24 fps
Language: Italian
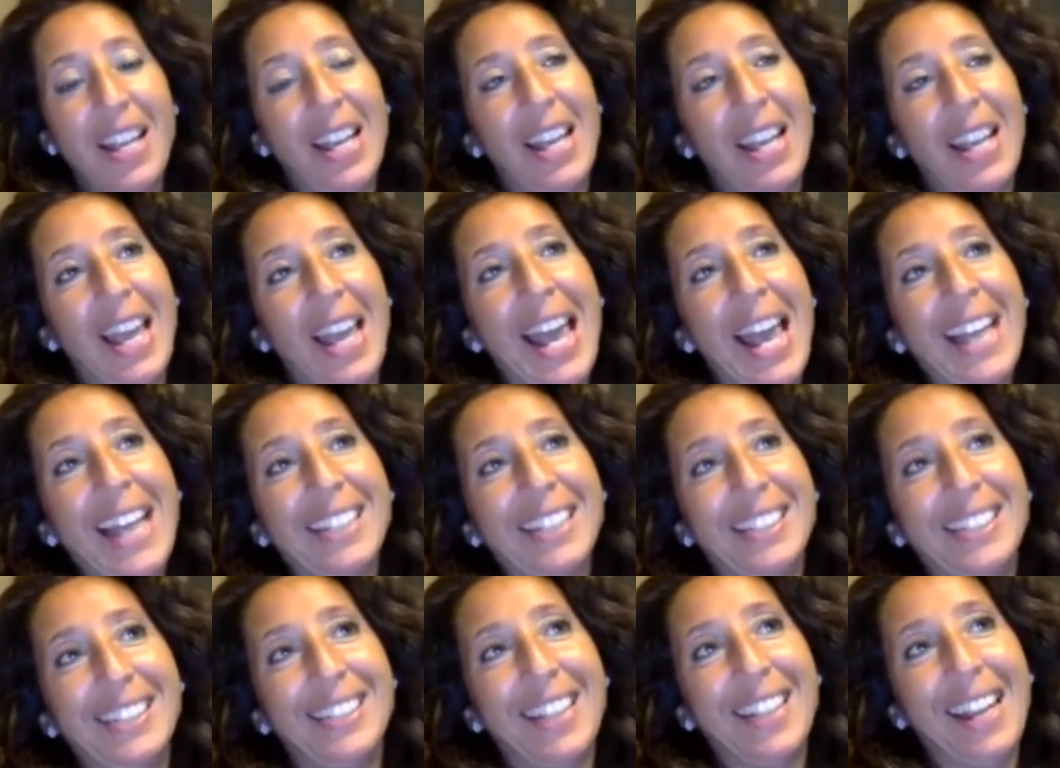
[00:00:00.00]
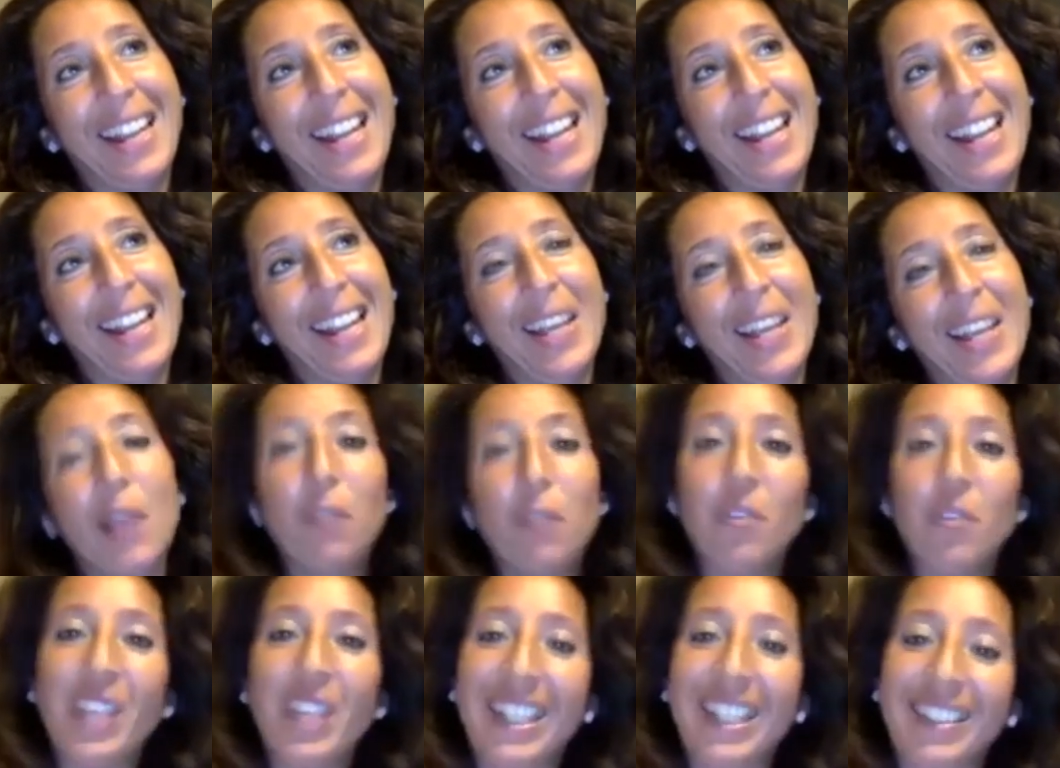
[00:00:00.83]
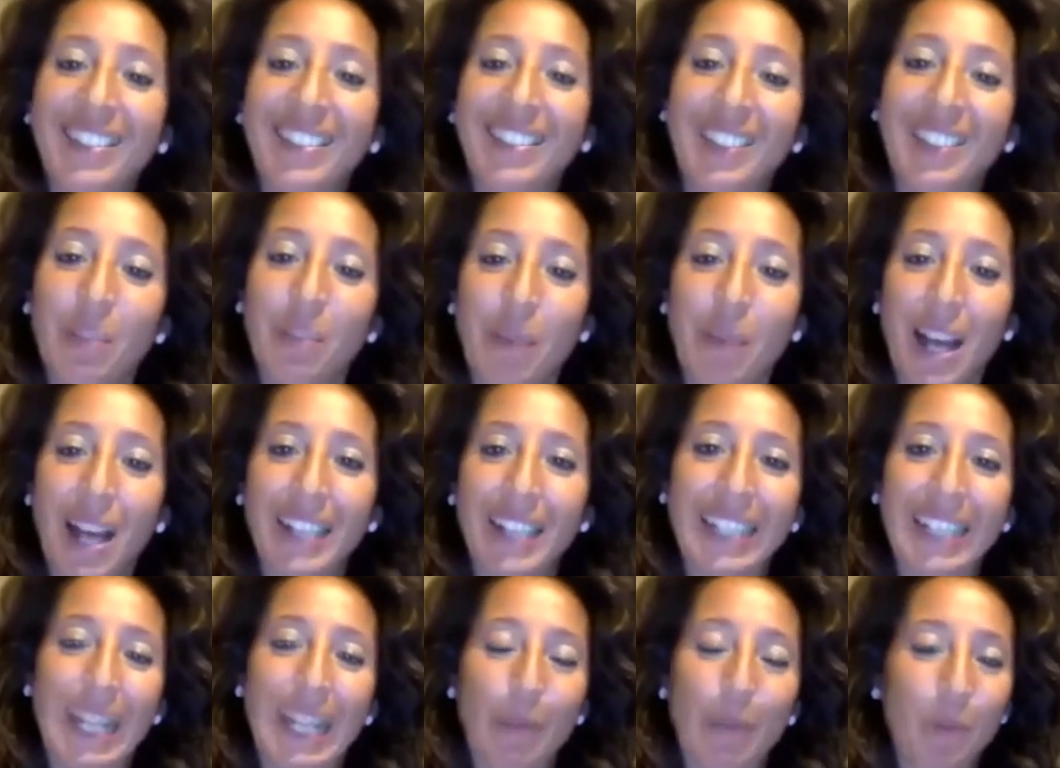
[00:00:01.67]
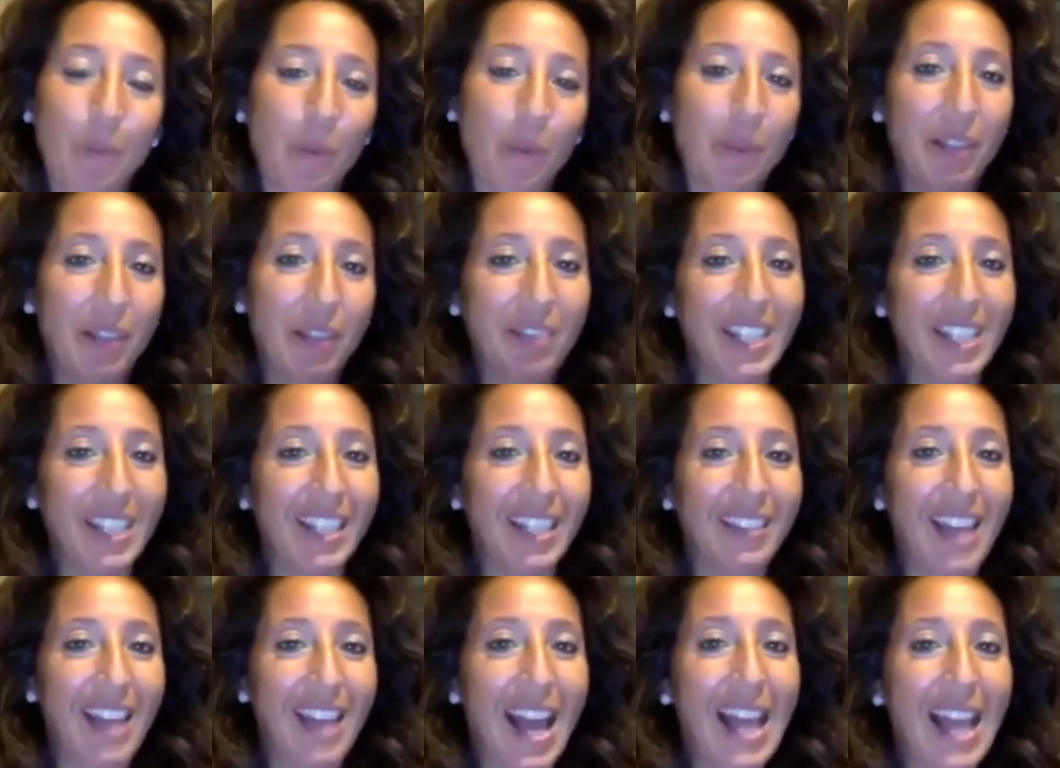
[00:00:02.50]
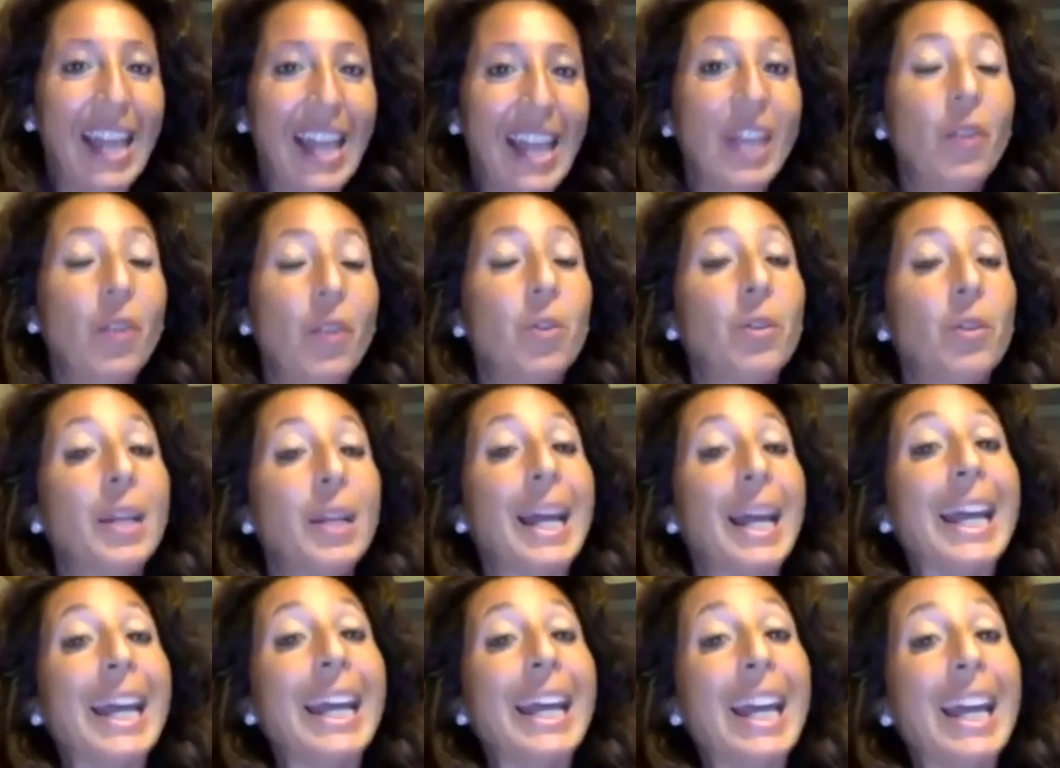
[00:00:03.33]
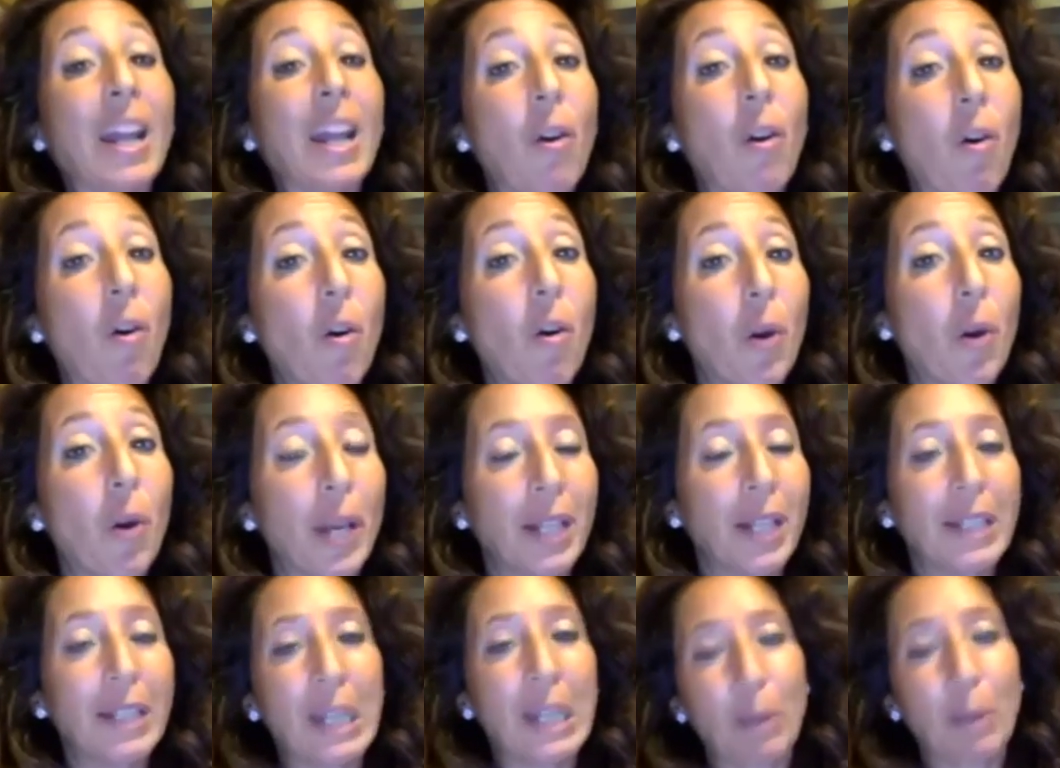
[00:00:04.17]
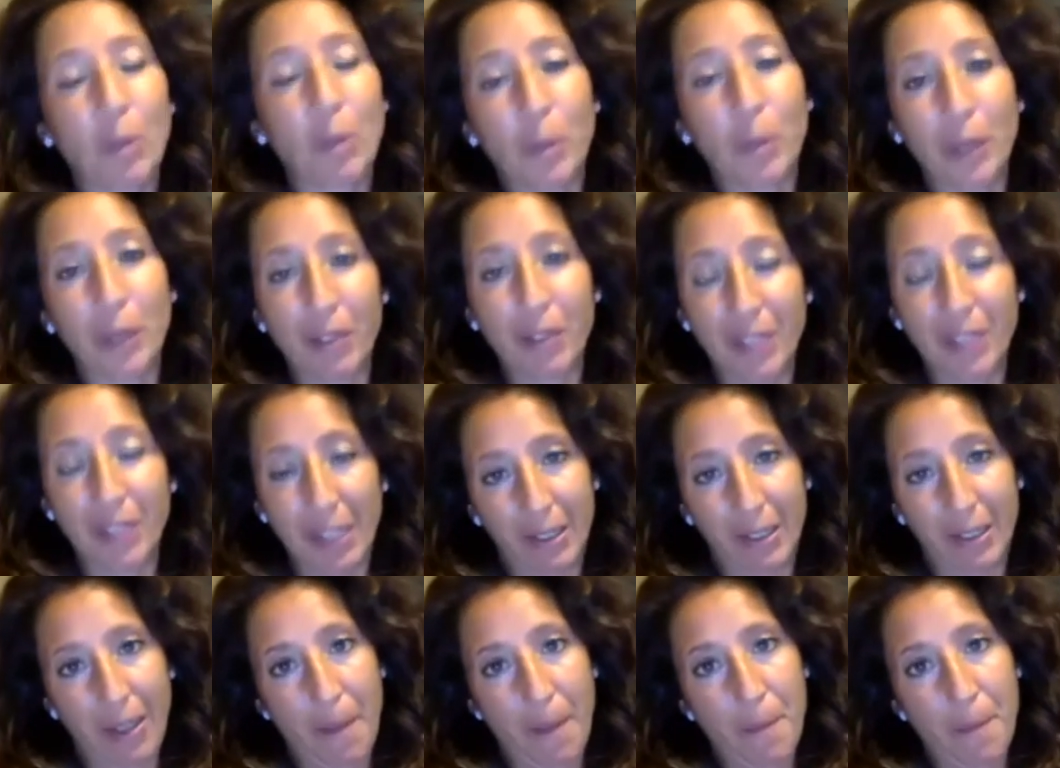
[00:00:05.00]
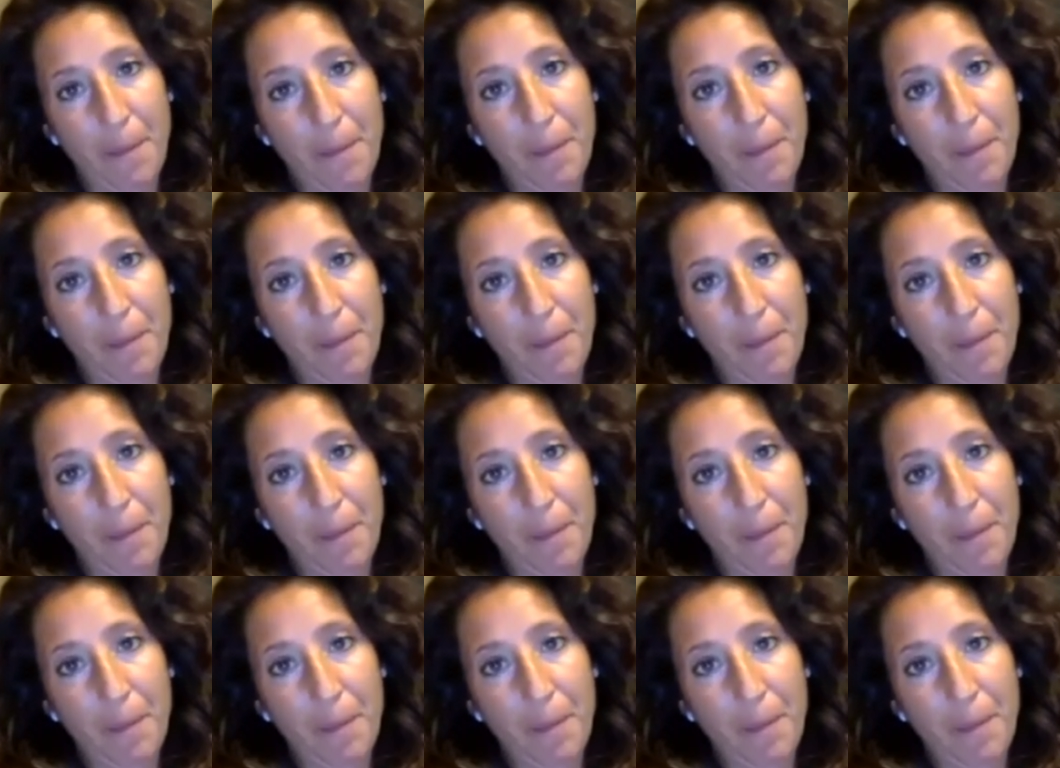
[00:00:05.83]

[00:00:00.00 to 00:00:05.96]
essere vittima della propria vita e non eroe della propria vita.